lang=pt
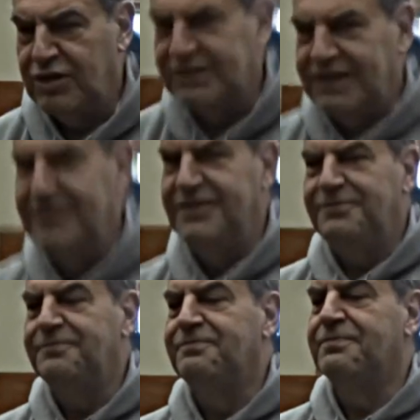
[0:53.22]
Boa tarde,
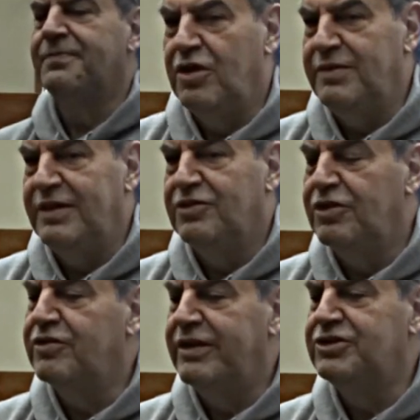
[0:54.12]
meu nome é
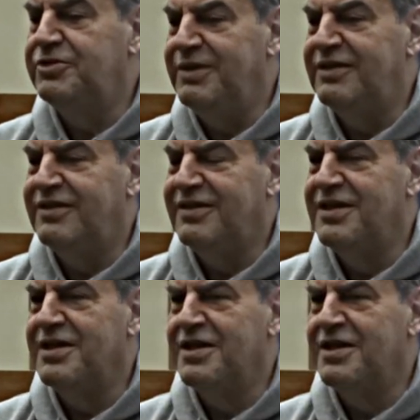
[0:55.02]
Antônio Carlos Schmidt. Quanto